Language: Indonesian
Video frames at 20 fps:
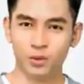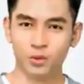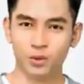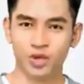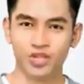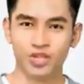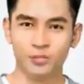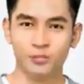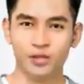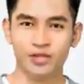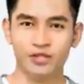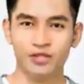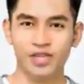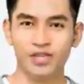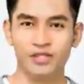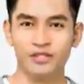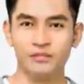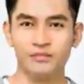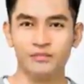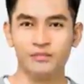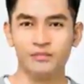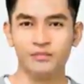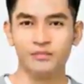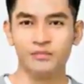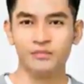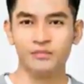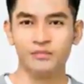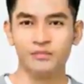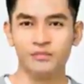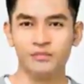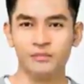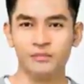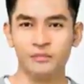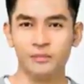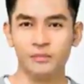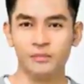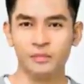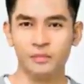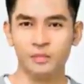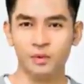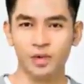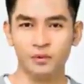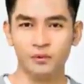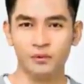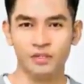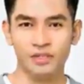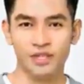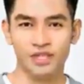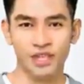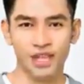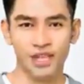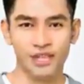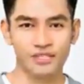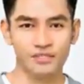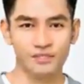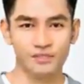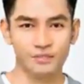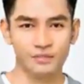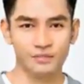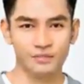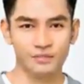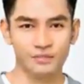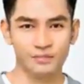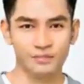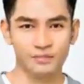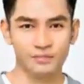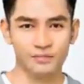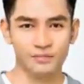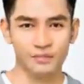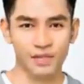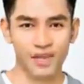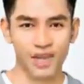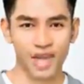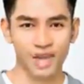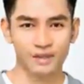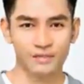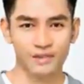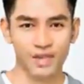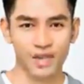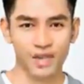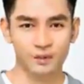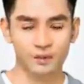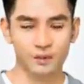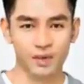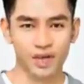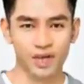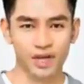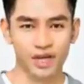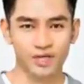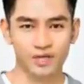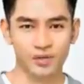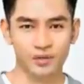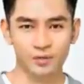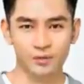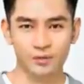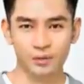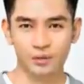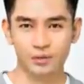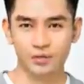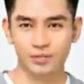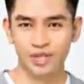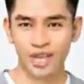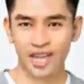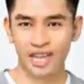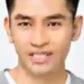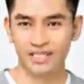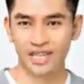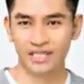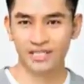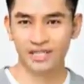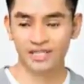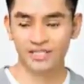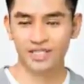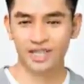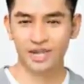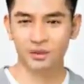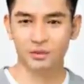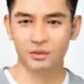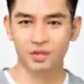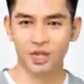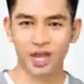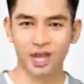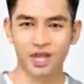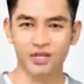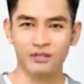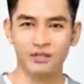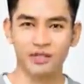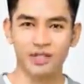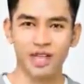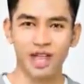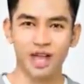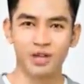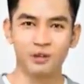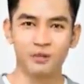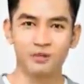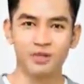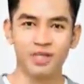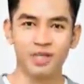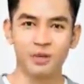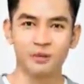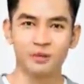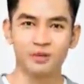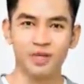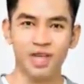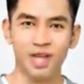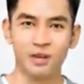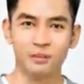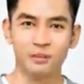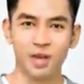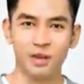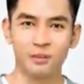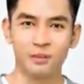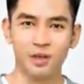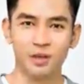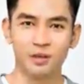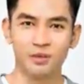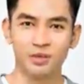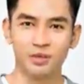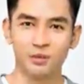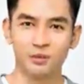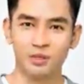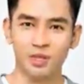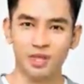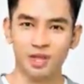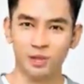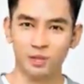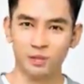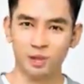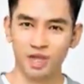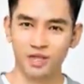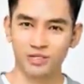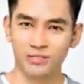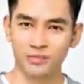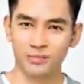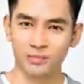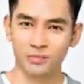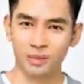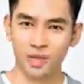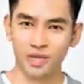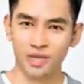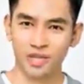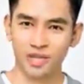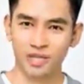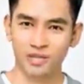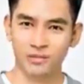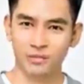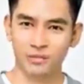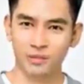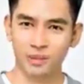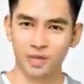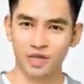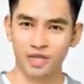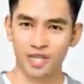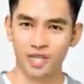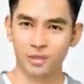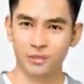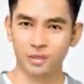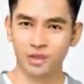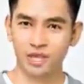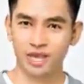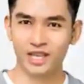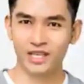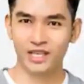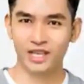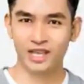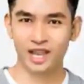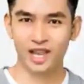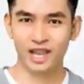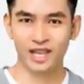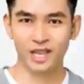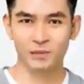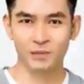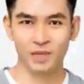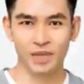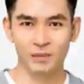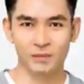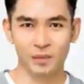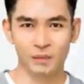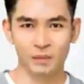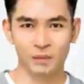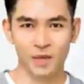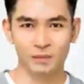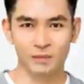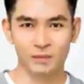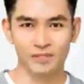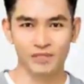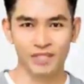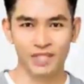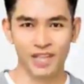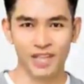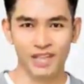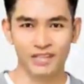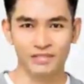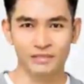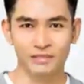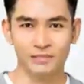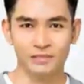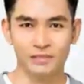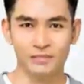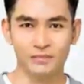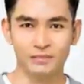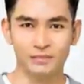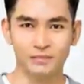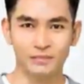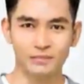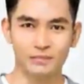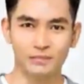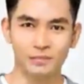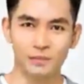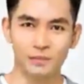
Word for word: ekspresi yang tidak dapat dijelaskan muncul di wajah Viololina, dan jari-jarinya masih menunjuk ke kaki Lutfi. Apa yang kamu lakukan? Lutfi sedikit mengernyit dan menjauhkan tubuhnya sedikit.